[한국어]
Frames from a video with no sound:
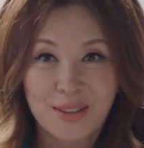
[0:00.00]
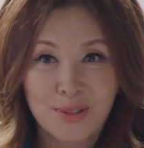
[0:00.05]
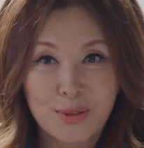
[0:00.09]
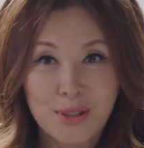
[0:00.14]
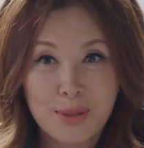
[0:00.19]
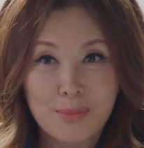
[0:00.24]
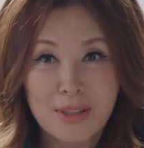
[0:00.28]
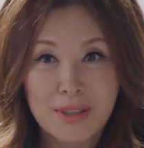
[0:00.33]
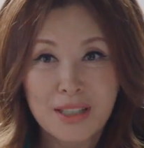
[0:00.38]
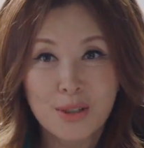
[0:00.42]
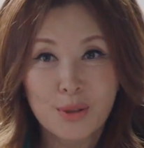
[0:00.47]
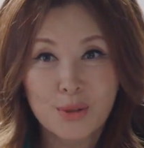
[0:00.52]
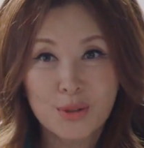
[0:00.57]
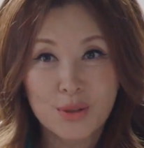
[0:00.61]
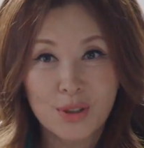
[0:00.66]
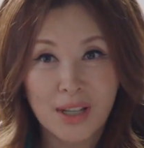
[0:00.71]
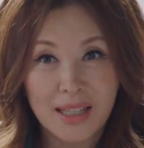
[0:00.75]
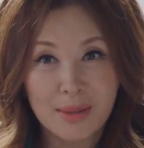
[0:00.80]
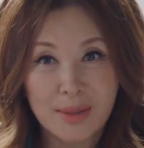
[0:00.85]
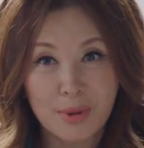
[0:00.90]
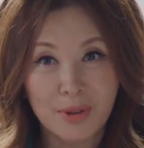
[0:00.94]
우리 민
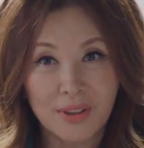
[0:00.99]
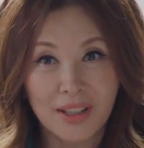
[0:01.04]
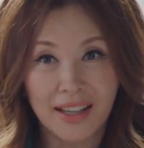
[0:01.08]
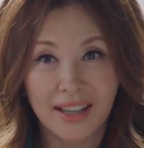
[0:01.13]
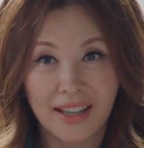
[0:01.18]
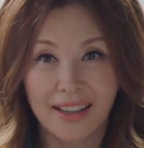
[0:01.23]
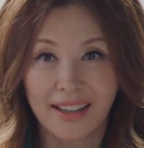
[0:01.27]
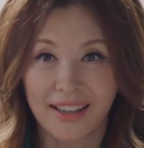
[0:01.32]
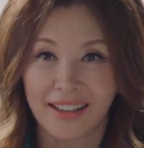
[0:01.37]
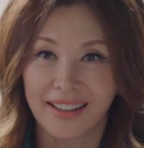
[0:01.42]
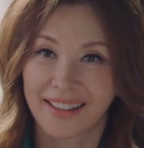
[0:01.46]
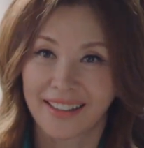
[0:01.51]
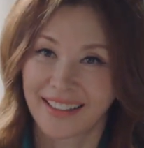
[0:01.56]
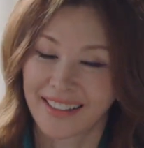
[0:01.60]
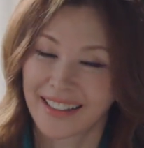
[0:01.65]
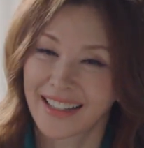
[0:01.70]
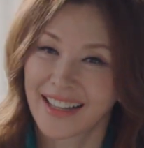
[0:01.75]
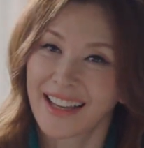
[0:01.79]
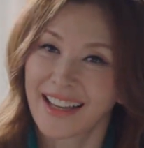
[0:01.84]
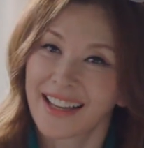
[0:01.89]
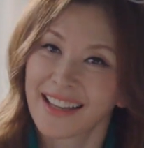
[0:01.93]
교수가 이번에
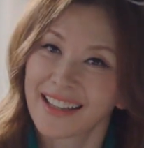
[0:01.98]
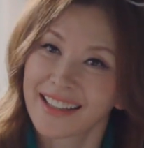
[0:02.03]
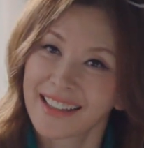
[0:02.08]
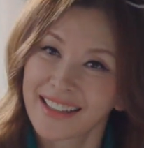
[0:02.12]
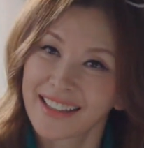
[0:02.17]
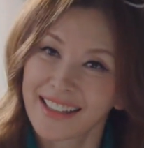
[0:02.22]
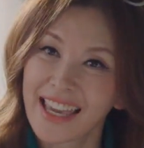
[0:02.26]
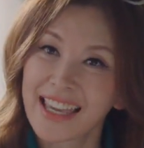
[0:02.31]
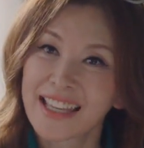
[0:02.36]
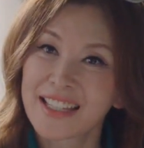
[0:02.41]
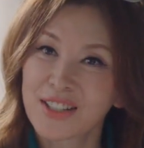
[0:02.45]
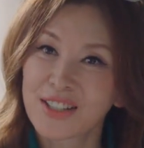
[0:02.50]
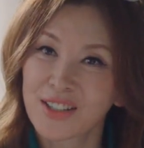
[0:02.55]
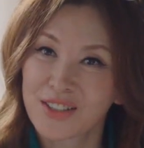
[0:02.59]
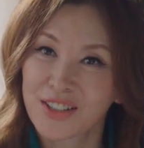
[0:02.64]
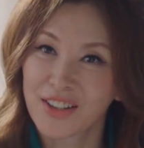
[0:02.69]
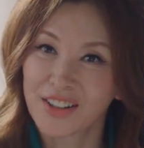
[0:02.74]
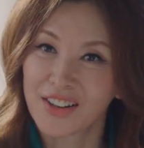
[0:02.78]
개인전